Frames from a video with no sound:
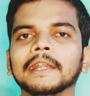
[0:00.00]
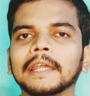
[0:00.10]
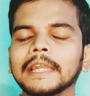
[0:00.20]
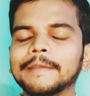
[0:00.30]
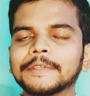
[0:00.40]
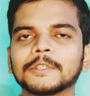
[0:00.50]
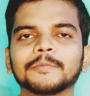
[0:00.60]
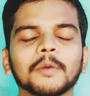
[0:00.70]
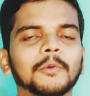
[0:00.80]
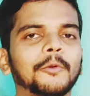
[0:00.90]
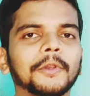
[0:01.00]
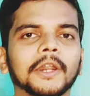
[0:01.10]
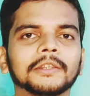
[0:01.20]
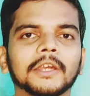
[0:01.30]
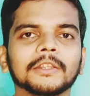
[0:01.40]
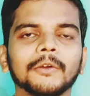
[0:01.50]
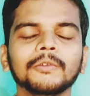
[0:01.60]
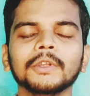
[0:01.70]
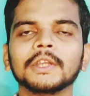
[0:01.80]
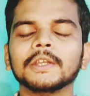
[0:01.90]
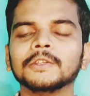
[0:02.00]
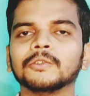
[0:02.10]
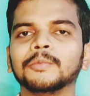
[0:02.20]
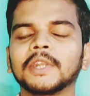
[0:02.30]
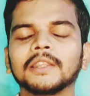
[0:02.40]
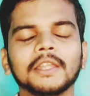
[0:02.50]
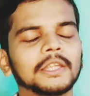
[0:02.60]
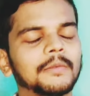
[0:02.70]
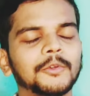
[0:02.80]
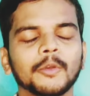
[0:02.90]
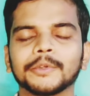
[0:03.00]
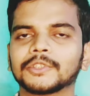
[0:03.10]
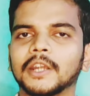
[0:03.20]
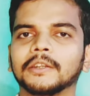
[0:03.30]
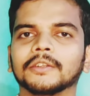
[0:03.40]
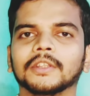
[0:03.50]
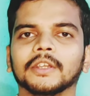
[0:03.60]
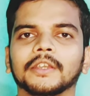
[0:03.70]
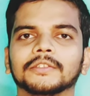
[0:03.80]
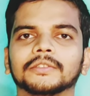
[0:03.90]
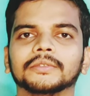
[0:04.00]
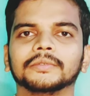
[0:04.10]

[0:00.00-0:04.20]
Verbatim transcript: डेली बेसिस पे अपलोड करते रहता हूँ सो बिना देर की वीडियो पर स्टार्ट करते हैं गाइस